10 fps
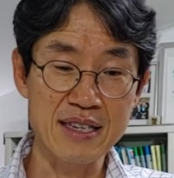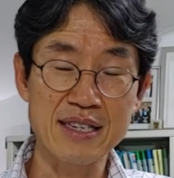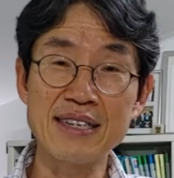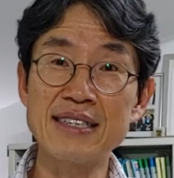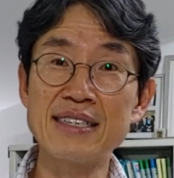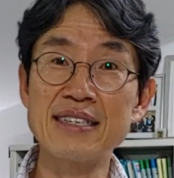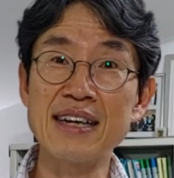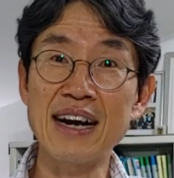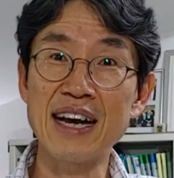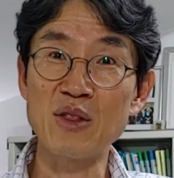
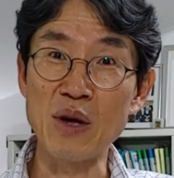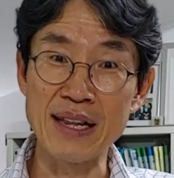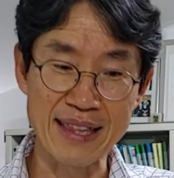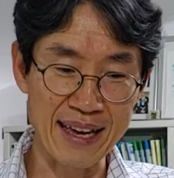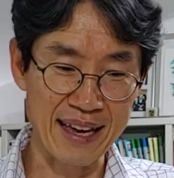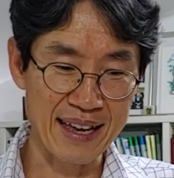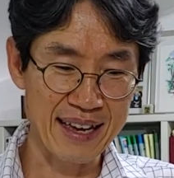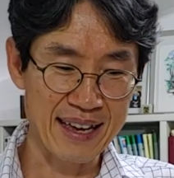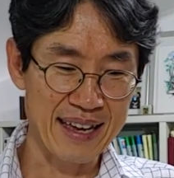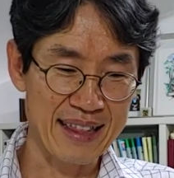실직을 하게 될 때
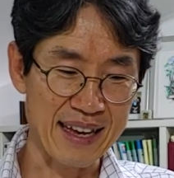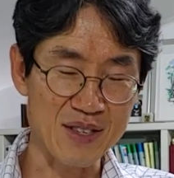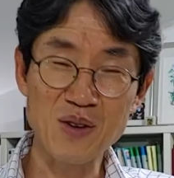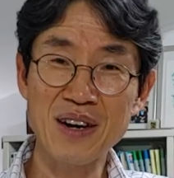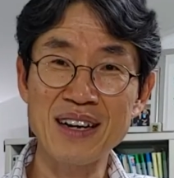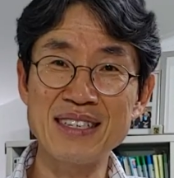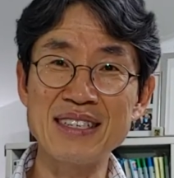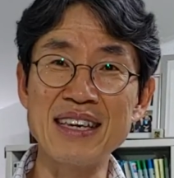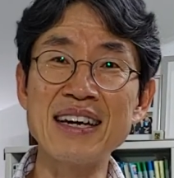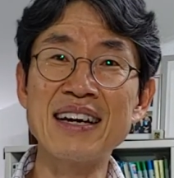다섯
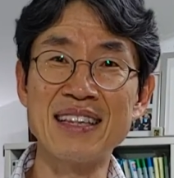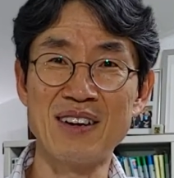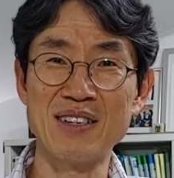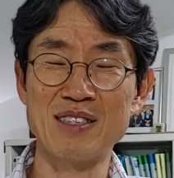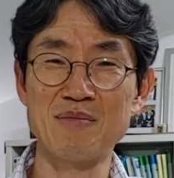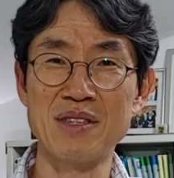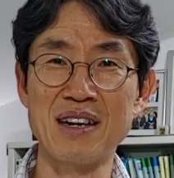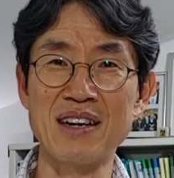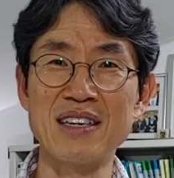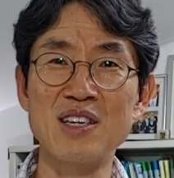가지 예가
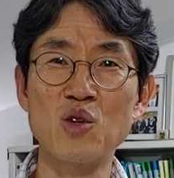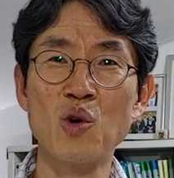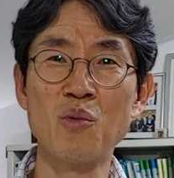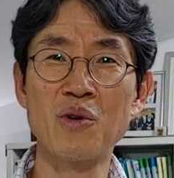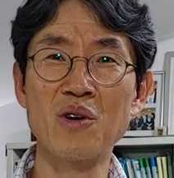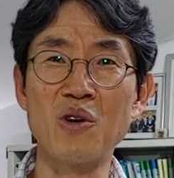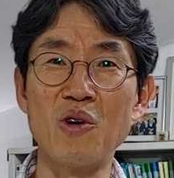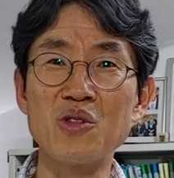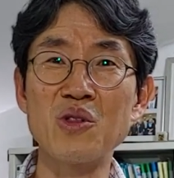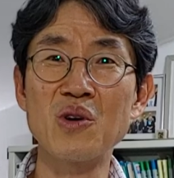나왔습니다. 이 통보를
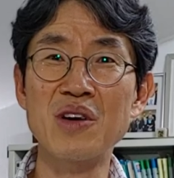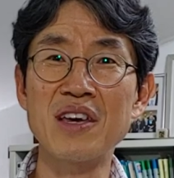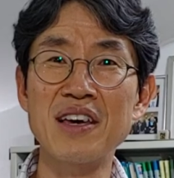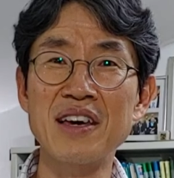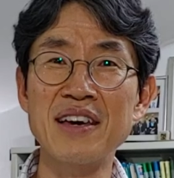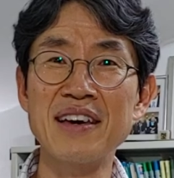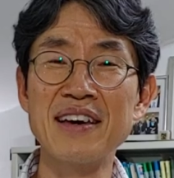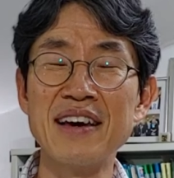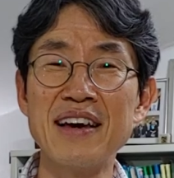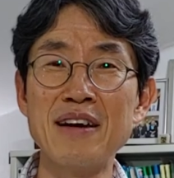어떻게
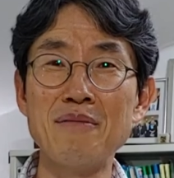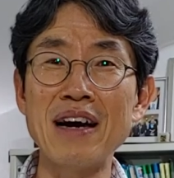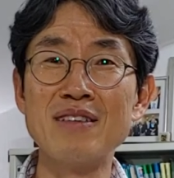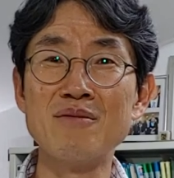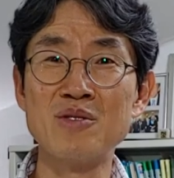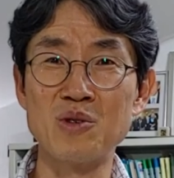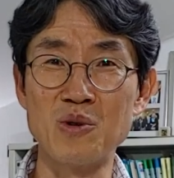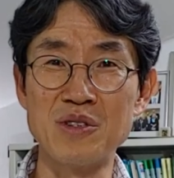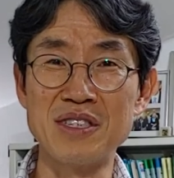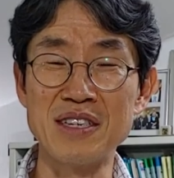받으면
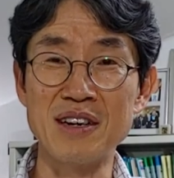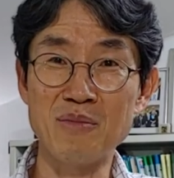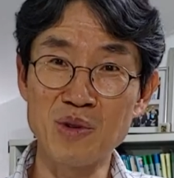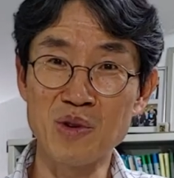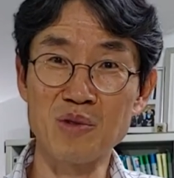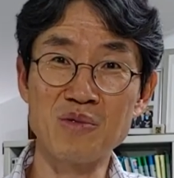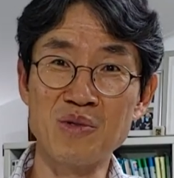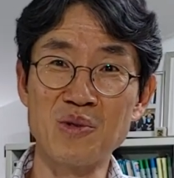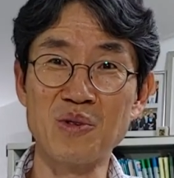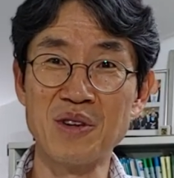좋을지 한번
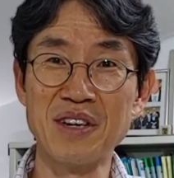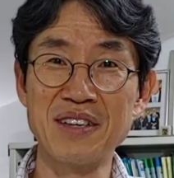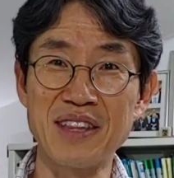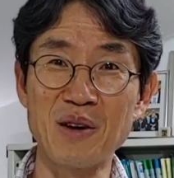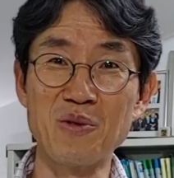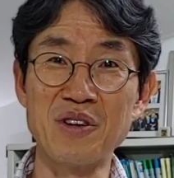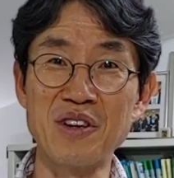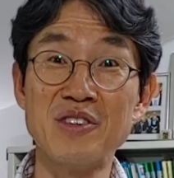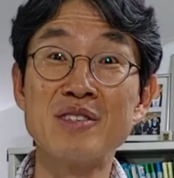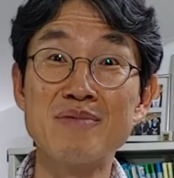여러분도 네, 오늘
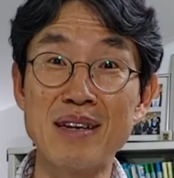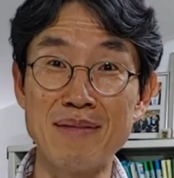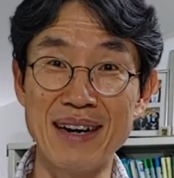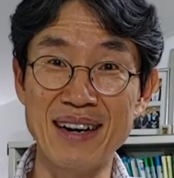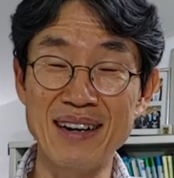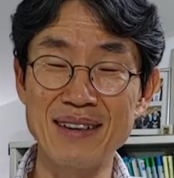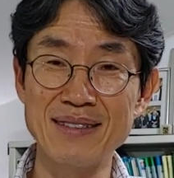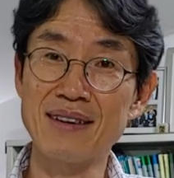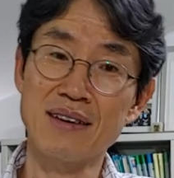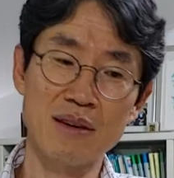연습 삼아
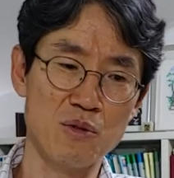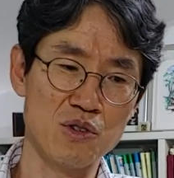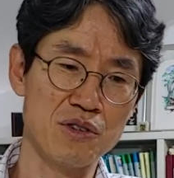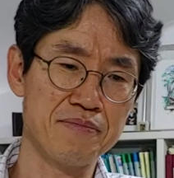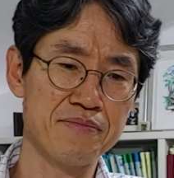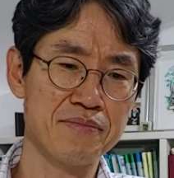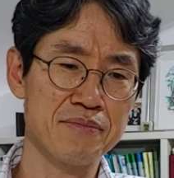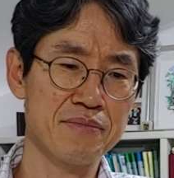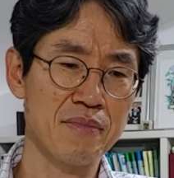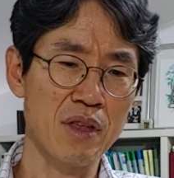생각해 보죠.
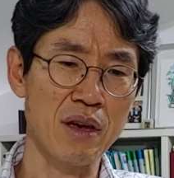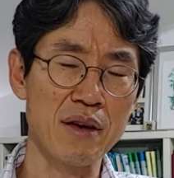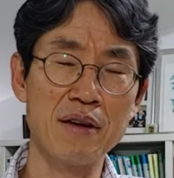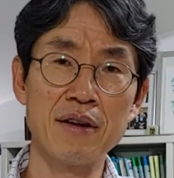네.